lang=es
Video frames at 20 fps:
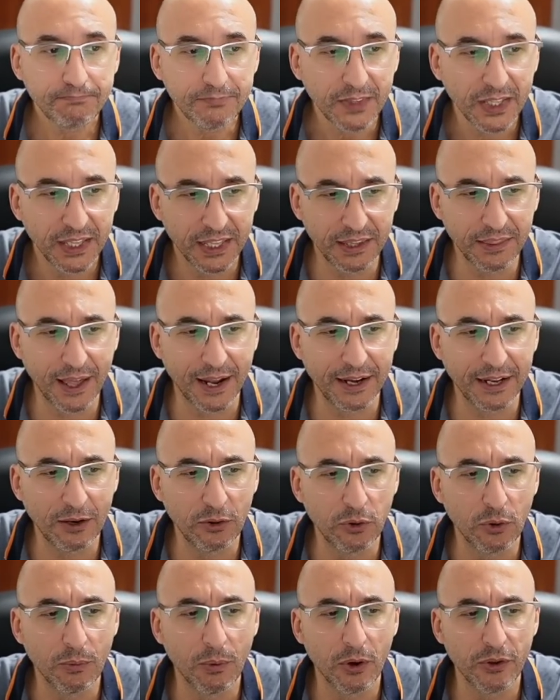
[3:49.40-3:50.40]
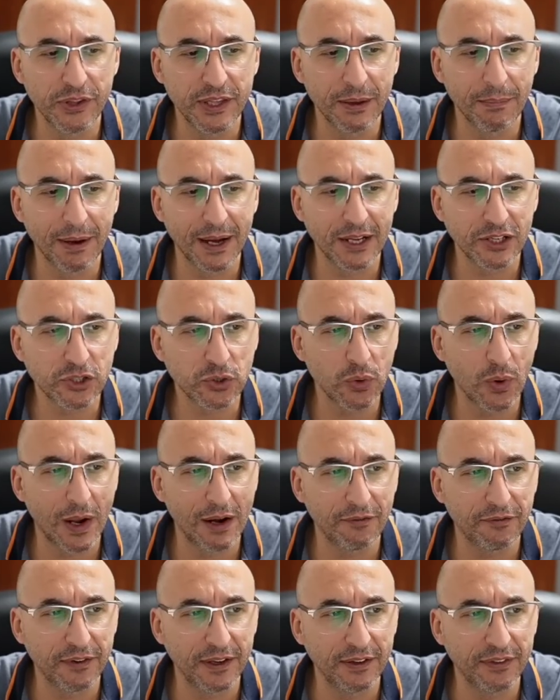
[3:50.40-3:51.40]
y Daniel Dubo lleva su
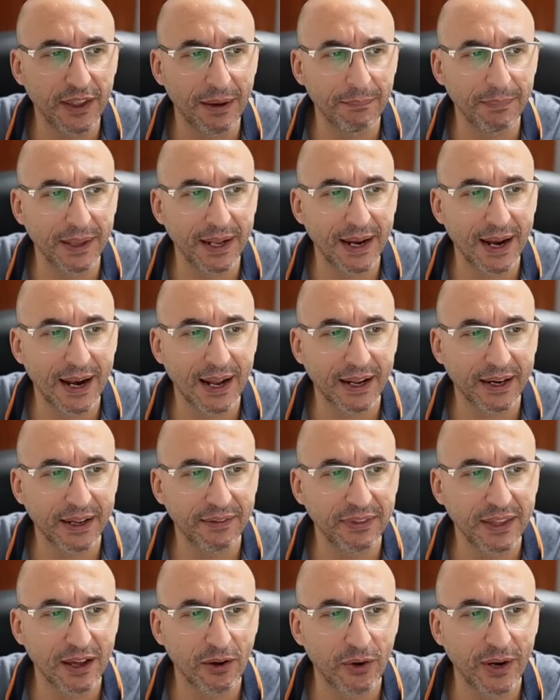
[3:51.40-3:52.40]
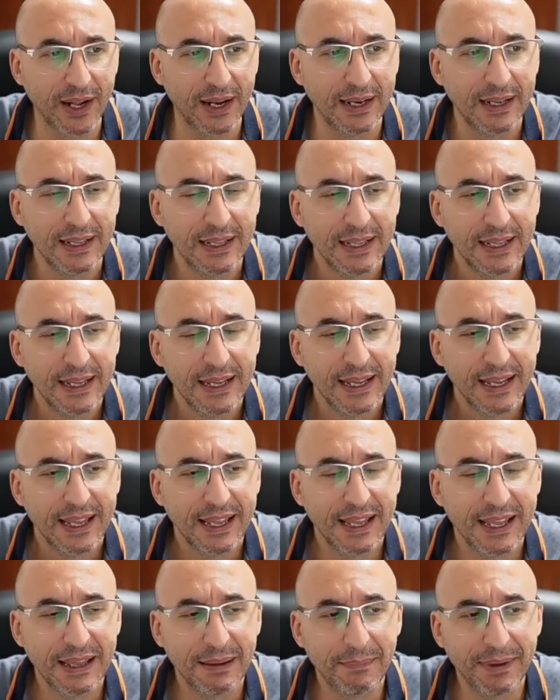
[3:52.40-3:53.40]
alfil también a la gran diagonal,
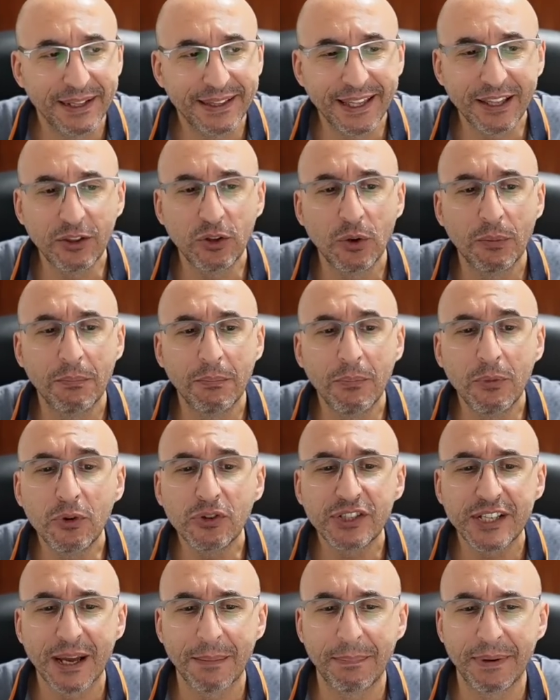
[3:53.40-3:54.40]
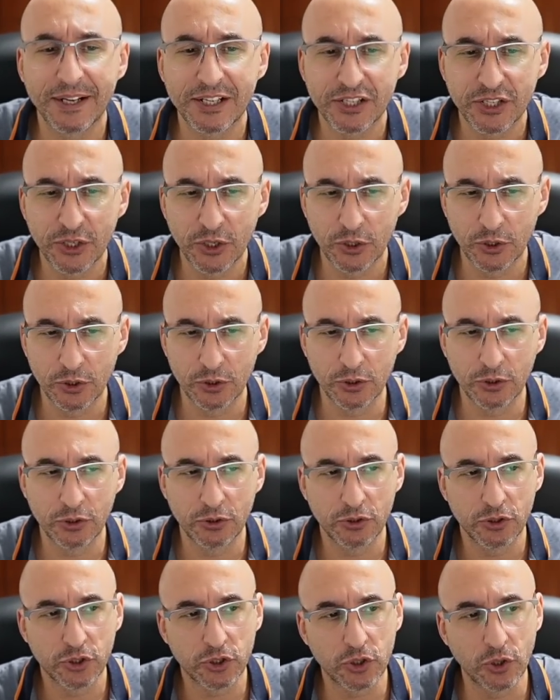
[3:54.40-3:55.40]
eh, metiendo mucha presión
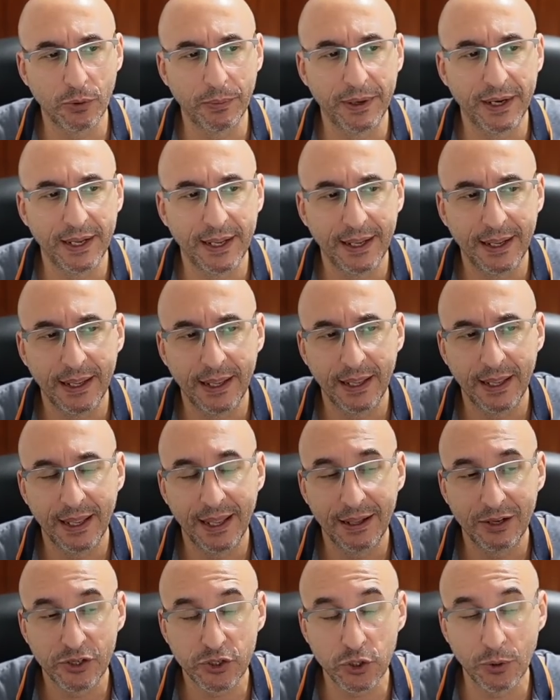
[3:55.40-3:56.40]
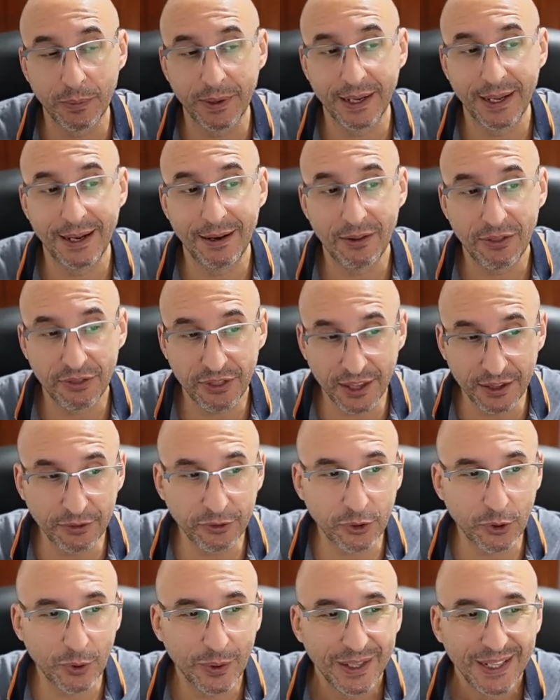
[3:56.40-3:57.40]
sobre, sobre el
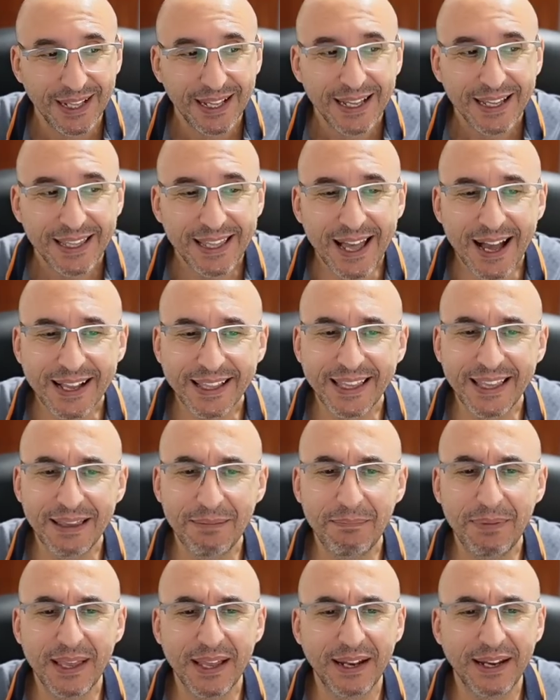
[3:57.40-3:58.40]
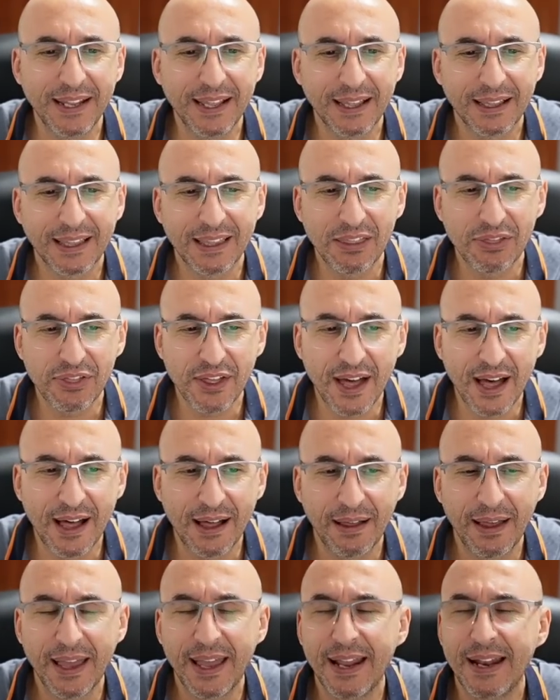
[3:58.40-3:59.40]
centro. Y aquí viene
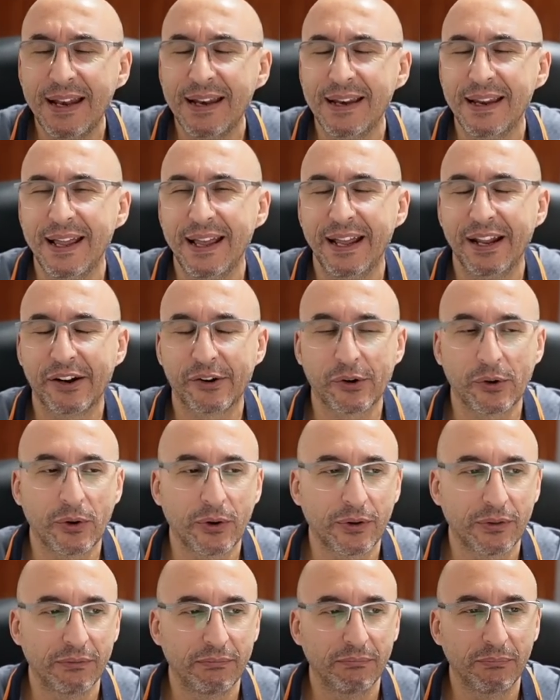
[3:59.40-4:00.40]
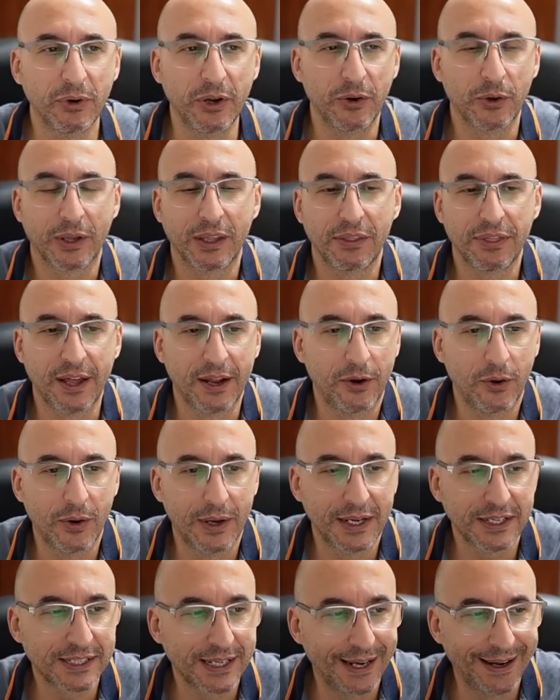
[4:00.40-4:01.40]
quizá el error, bueno, quizá no,
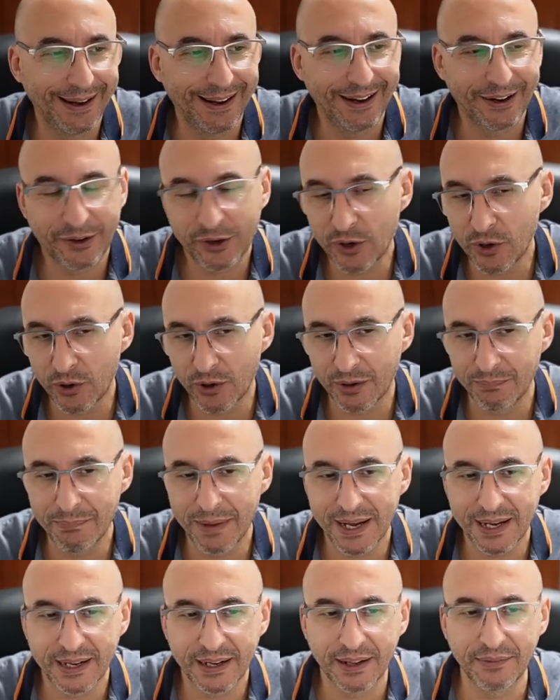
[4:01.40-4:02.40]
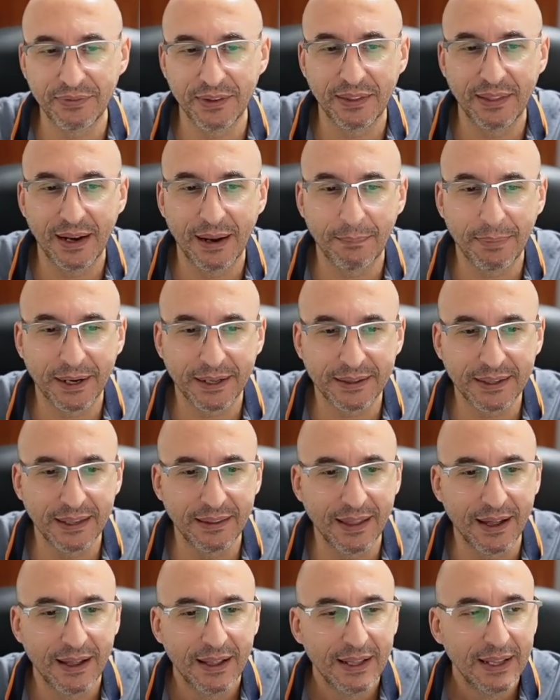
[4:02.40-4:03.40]
es el error más grande de la
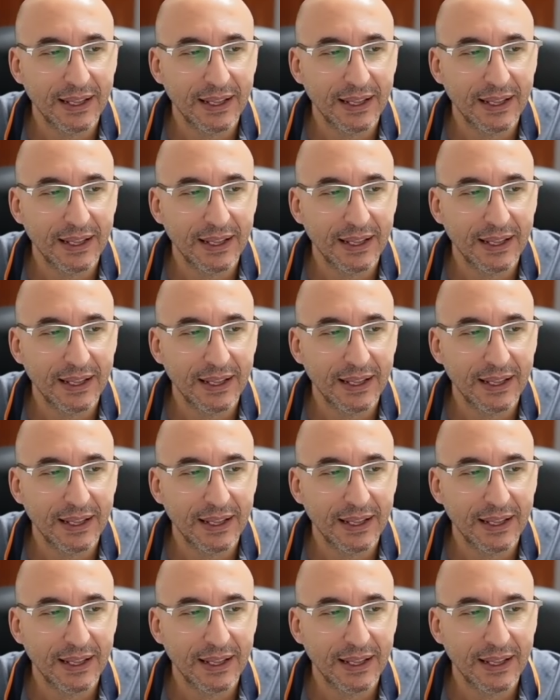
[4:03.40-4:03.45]
partida.